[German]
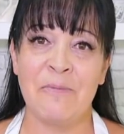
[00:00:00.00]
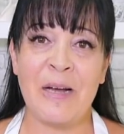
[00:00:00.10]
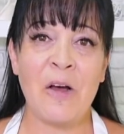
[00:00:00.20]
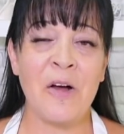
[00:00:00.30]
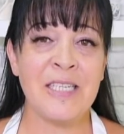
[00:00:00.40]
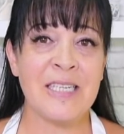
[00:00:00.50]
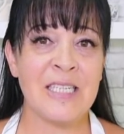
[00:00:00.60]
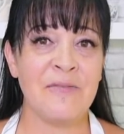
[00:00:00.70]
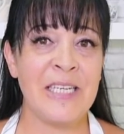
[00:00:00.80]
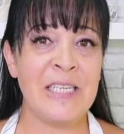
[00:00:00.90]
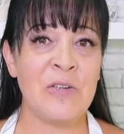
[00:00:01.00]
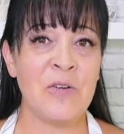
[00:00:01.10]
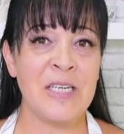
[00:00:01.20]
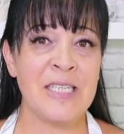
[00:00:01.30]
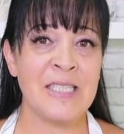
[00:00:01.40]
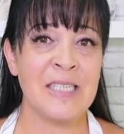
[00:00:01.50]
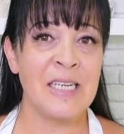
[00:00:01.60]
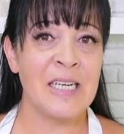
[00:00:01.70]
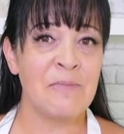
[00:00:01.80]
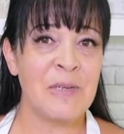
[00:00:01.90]
Mein heutiges Video ist
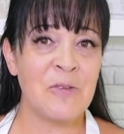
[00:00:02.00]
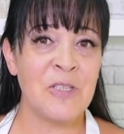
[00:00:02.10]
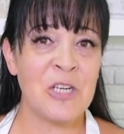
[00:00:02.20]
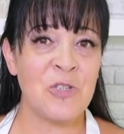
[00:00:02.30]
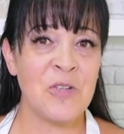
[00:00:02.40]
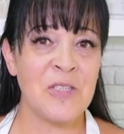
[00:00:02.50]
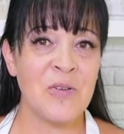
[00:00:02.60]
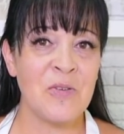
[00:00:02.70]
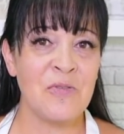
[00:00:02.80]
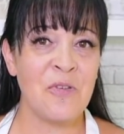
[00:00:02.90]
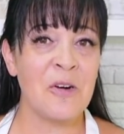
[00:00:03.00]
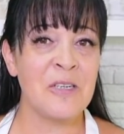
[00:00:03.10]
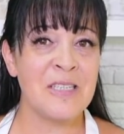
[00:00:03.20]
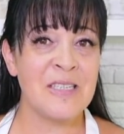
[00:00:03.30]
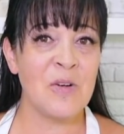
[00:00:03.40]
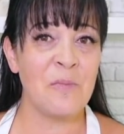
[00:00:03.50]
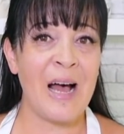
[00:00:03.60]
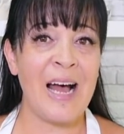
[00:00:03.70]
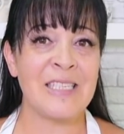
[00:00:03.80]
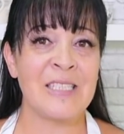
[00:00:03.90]
mit Unterstützung von
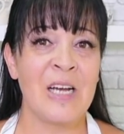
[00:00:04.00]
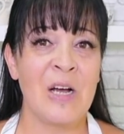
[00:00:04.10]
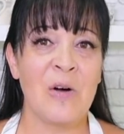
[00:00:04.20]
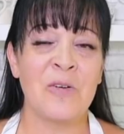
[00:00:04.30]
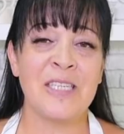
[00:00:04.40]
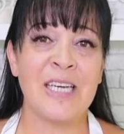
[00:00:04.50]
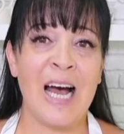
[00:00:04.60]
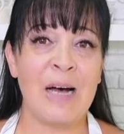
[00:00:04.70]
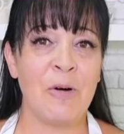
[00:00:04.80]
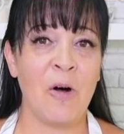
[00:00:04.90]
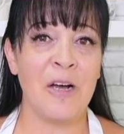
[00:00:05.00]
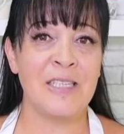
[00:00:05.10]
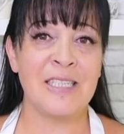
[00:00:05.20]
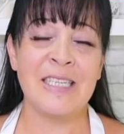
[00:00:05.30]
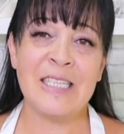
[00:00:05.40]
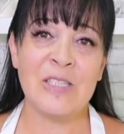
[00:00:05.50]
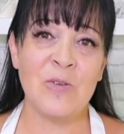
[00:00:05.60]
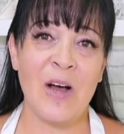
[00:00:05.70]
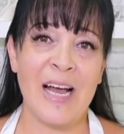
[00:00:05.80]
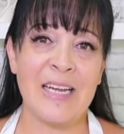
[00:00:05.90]
Somat und ich habe heute nicht
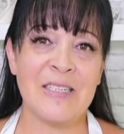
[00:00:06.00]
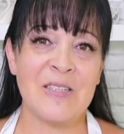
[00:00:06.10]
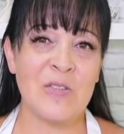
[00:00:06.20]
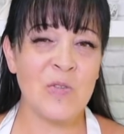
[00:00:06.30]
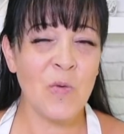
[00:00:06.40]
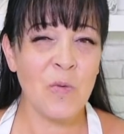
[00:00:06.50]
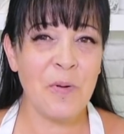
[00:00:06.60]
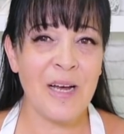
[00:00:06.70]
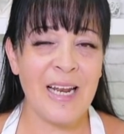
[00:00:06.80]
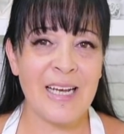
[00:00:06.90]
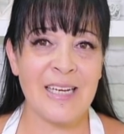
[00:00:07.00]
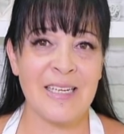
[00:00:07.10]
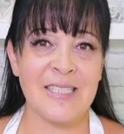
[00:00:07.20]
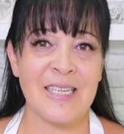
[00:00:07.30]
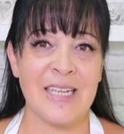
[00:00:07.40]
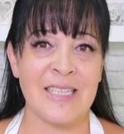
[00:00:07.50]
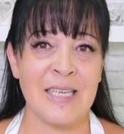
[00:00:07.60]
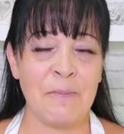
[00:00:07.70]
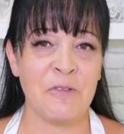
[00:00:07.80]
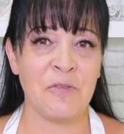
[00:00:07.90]
nur ein super leckeres
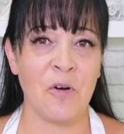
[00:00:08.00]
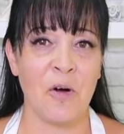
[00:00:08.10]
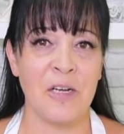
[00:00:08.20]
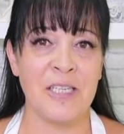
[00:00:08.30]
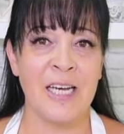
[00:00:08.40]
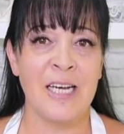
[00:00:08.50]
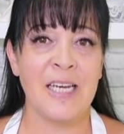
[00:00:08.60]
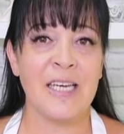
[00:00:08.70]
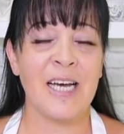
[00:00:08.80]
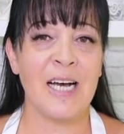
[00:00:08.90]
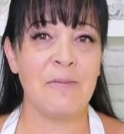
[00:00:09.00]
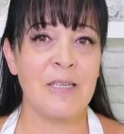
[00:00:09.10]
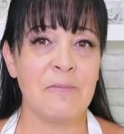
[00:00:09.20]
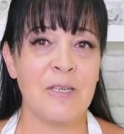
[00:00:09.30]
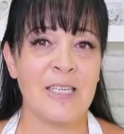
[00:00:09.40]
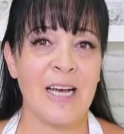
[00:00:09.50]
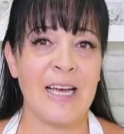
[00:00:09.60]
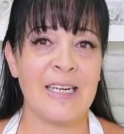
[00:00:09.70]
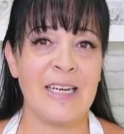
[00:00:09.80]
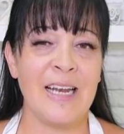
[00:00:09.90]
Rezept für euch, ich habe nämlich
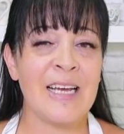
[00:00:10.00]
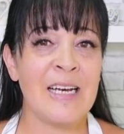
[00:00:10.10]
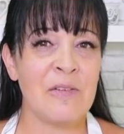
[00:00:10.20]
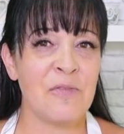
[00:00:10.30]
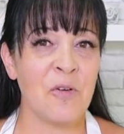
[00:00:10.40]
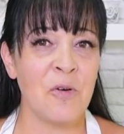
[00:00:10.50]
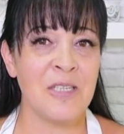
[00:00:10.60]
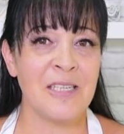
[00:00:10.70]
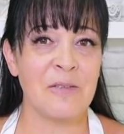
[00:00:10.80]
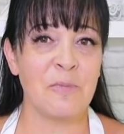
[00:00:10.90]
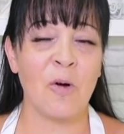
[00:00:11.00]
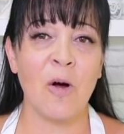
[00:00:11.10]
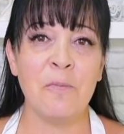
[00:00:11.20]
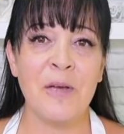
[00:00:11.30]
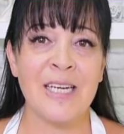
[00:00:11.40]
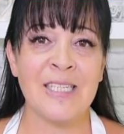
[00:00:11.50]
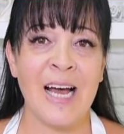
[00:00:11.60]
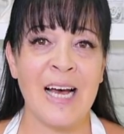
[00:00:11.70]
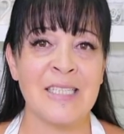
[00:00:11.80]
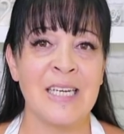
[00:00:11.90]
eine lecker fruchtige
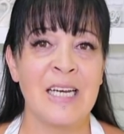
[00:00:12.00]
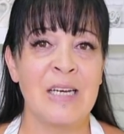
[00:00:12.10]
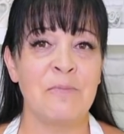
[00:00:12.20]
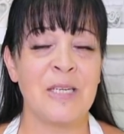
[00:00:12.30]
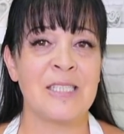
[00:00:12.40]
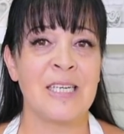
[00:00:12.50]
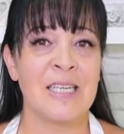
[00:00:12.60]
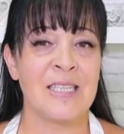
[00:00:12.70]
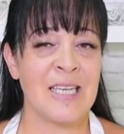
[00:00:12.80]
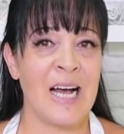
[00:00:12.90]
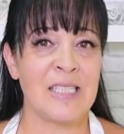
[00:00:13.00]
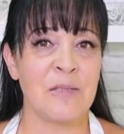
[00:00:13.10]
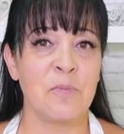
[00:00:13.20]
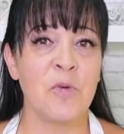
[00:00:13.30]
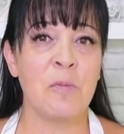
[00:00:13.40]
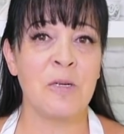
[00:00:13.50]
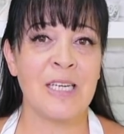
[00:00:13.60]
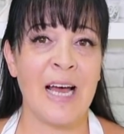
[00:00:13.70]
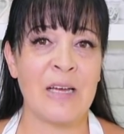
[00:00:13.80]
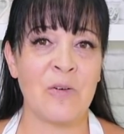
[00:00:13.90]
Brombeertart mit zartem
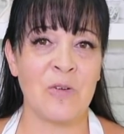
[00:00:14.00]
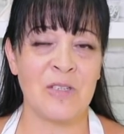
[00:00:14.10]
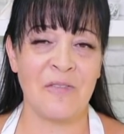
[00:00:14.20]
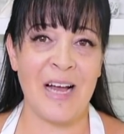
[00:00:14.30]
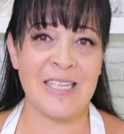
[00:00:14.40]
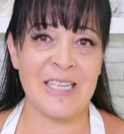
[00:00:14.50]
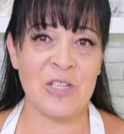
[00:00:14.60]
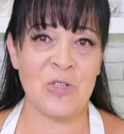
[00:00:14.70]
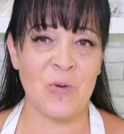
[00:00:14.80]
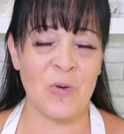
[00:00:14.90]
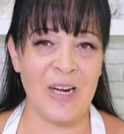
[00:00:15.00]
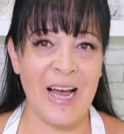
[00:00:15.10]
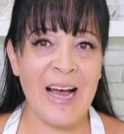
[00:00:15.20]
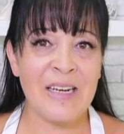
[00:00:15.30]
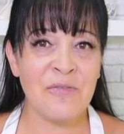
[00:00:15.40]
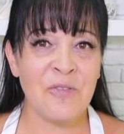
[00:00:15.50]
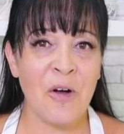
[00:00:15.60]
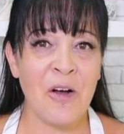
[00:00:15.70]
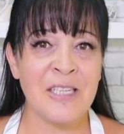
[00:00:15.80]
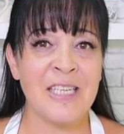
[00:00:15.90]
Mürbeteig und weißer Schokolade für
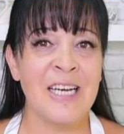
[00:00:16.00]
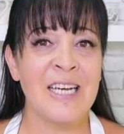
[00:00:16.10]
euch.